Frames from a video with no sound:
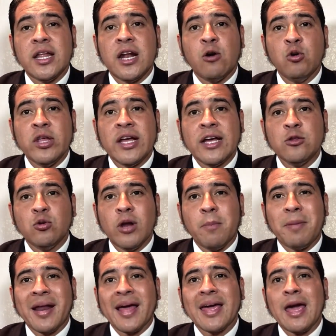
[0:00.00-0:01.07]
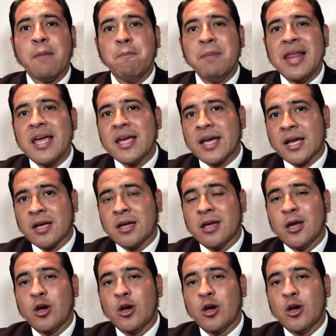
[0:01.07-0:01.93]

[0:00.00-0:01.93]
de la Judicatura para que expliquen